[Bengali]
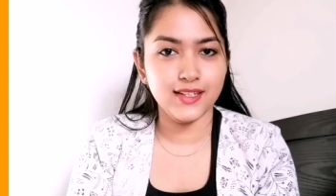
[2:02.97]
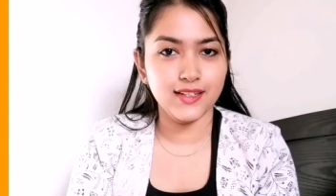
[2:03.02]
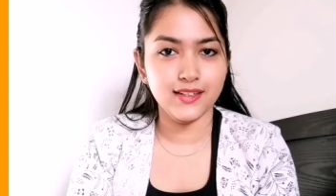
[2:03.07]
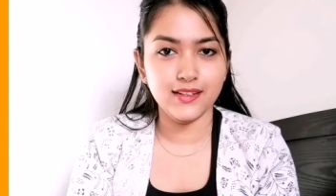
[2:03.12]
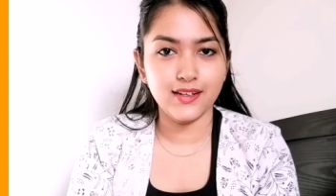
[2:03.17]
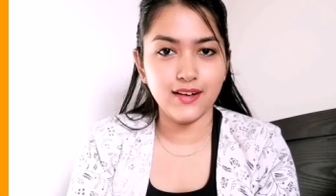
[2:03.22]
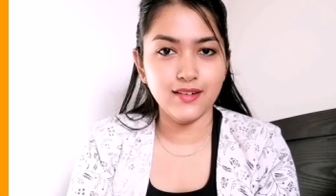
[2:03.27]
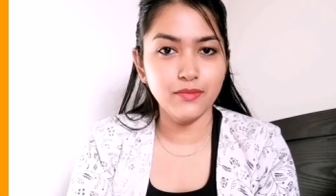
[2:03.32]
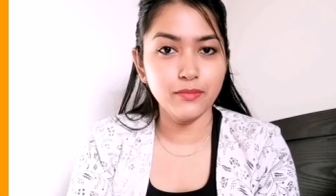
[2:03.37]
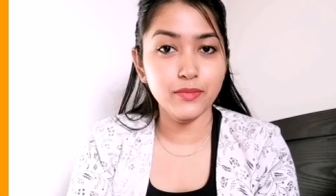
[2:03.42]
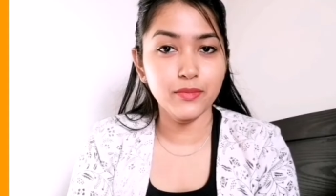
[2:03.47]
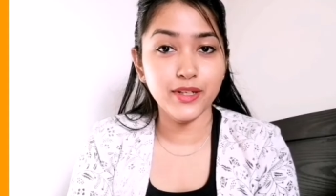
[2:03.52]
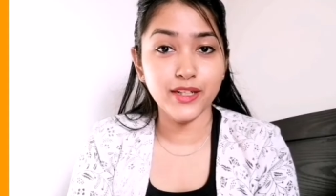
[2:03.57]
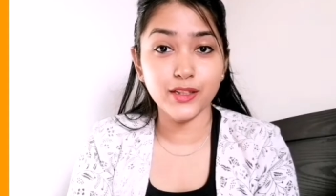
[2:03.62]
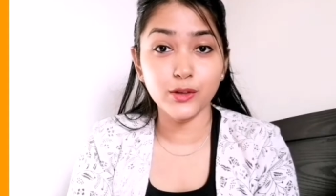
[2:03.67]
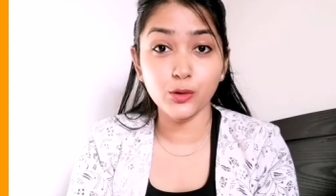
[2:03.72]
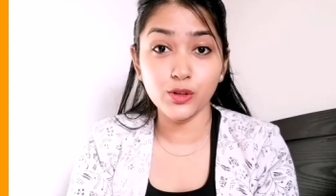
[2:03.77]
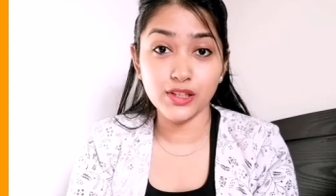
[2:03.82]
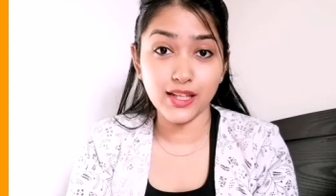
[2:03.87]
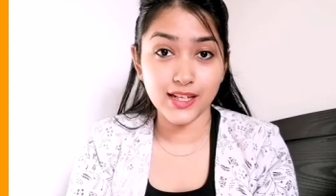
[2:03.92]
ছিলেন না
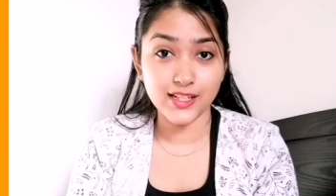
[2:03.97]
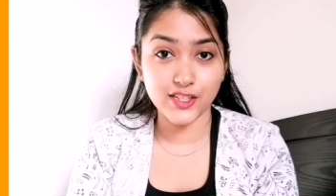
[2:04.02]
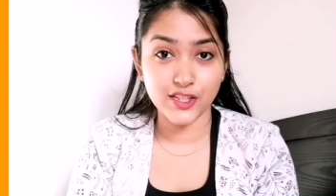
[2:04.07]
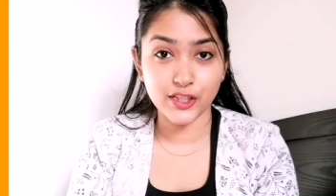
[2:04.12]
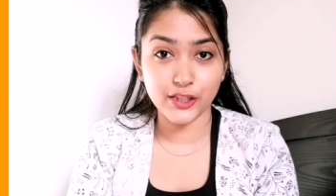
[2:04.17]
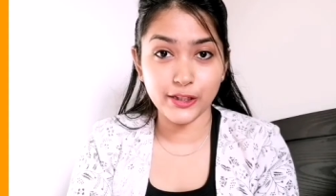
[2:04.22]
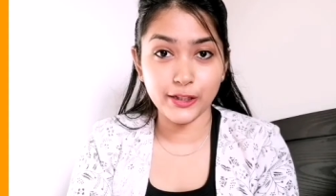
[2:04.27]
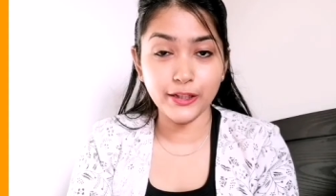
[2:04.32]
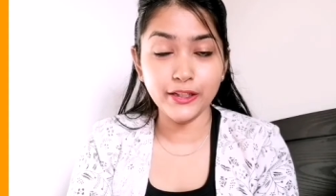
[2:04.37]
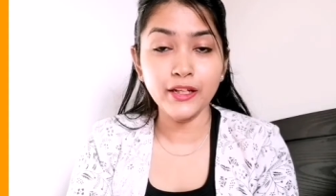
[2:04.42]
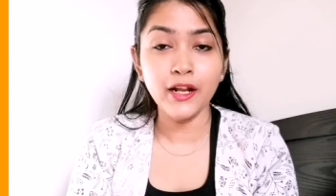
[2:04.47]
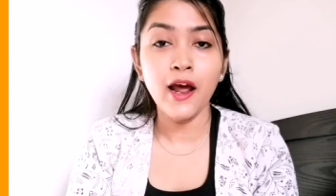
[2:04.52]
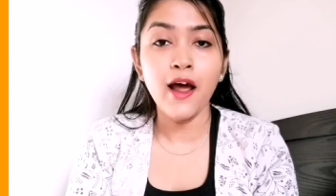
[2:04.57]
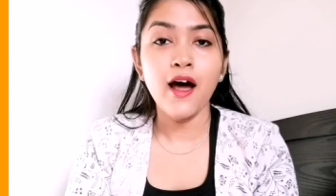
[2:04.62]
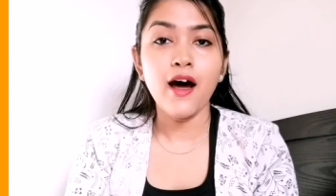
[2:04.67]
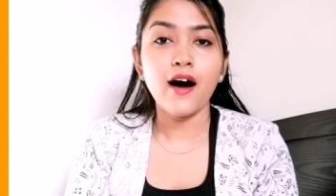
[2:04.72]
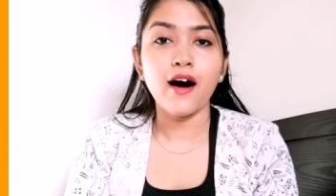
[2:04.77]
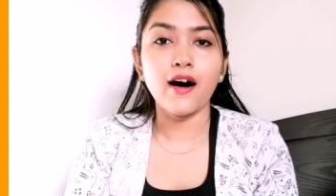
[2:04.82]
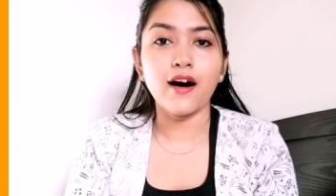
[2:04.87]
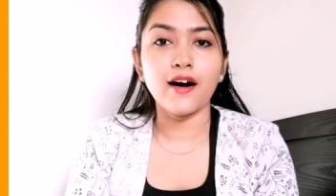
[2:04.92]
মৃদুল দা ছিলেন
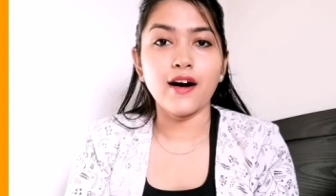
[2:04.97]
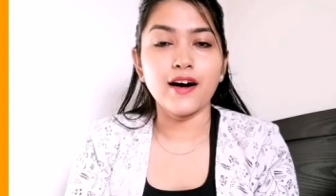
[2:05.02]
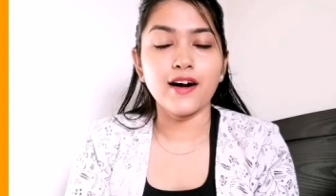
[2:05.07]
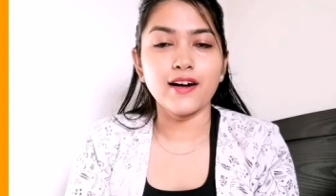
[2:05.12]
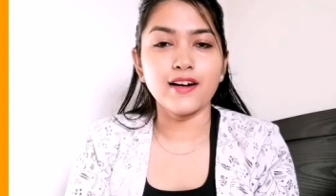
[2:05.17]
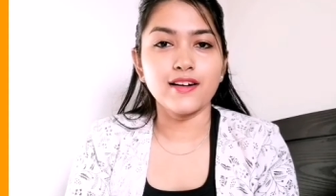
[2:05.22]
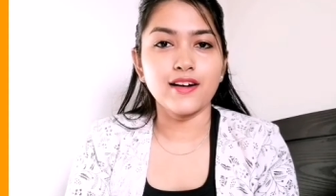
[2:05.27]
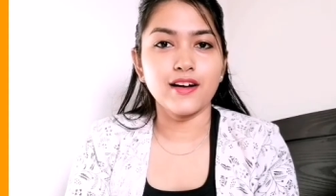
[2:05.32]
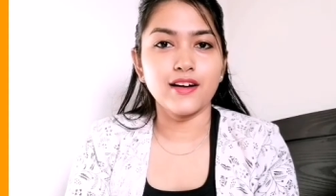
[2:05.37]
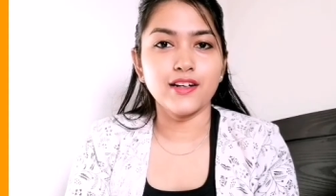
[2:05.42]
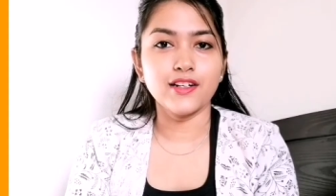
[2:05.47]
আর